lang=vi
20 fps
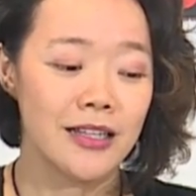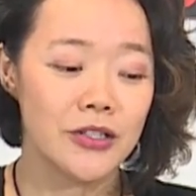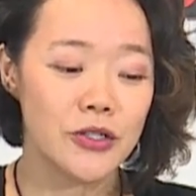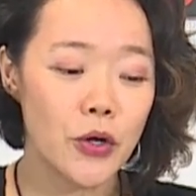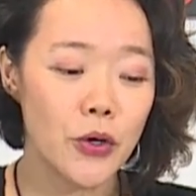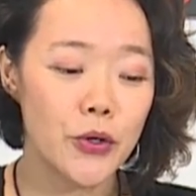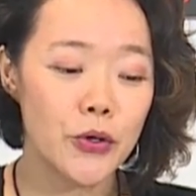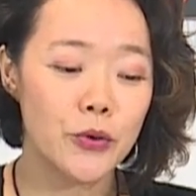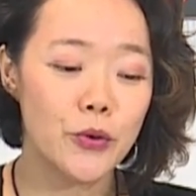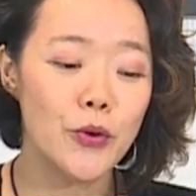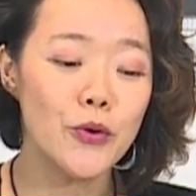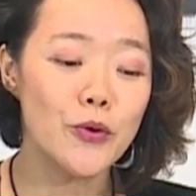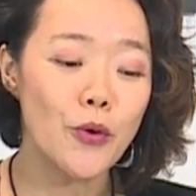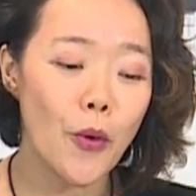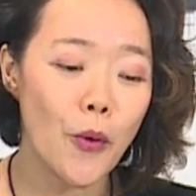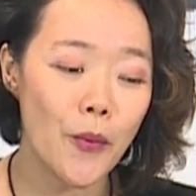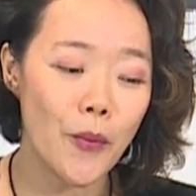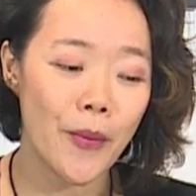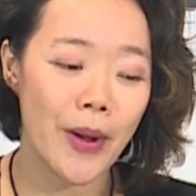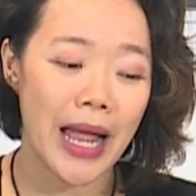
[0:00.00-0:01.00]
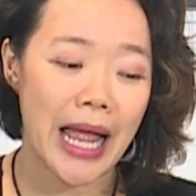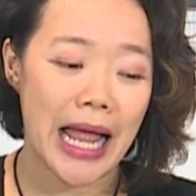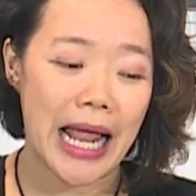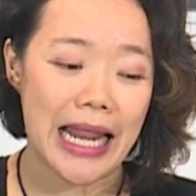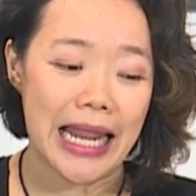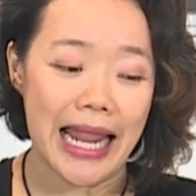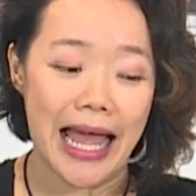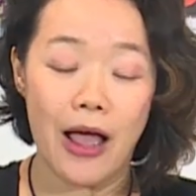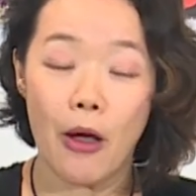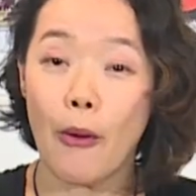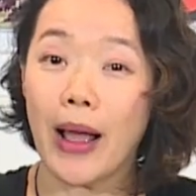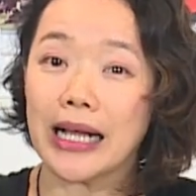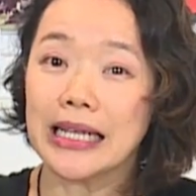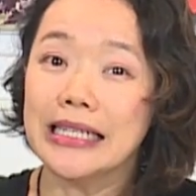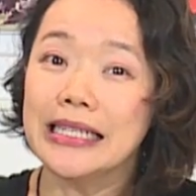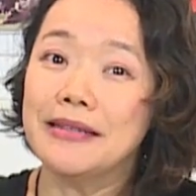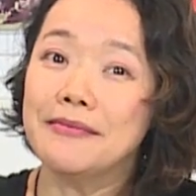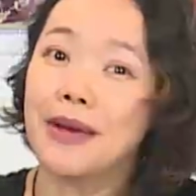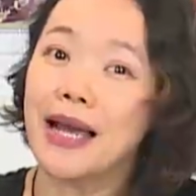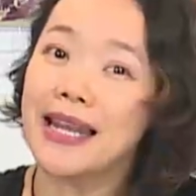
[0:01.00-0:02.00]
Rồi cuối cùng là hoạt
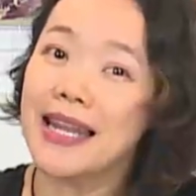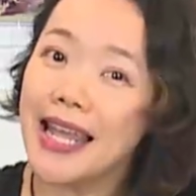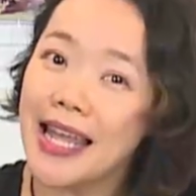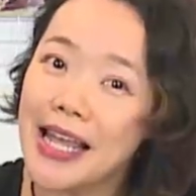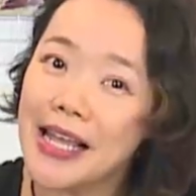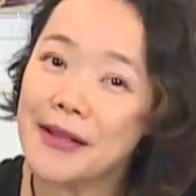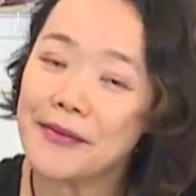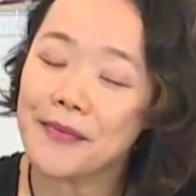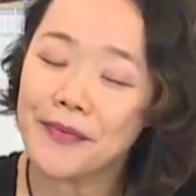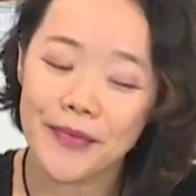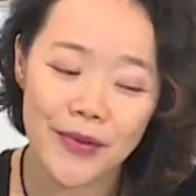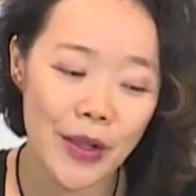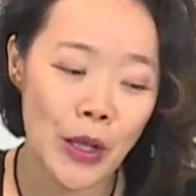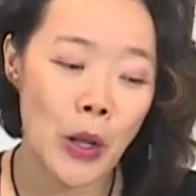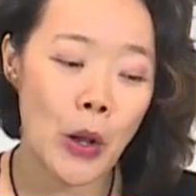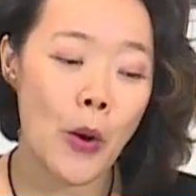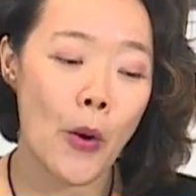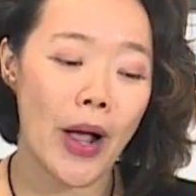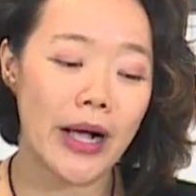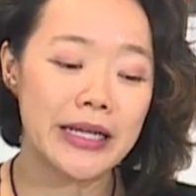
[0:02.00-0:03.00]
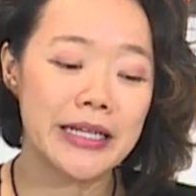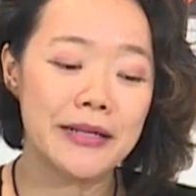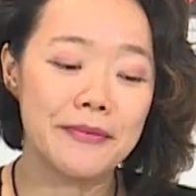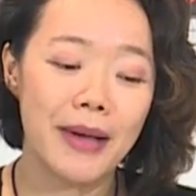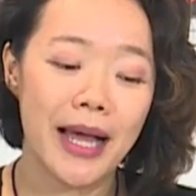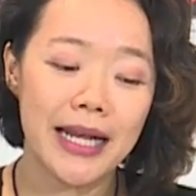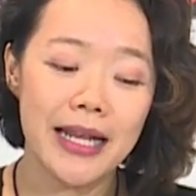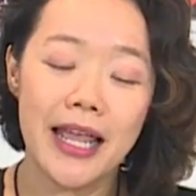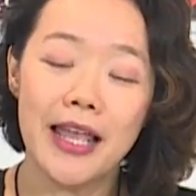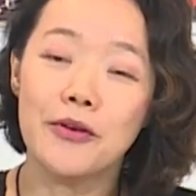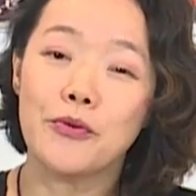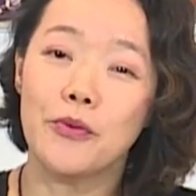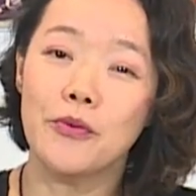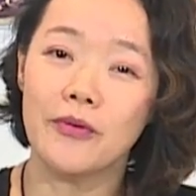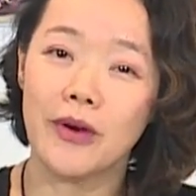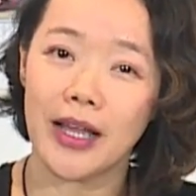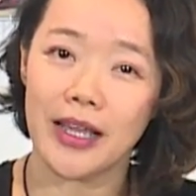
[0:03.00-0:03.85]
hình 3D. Hoạt hình 3D cũng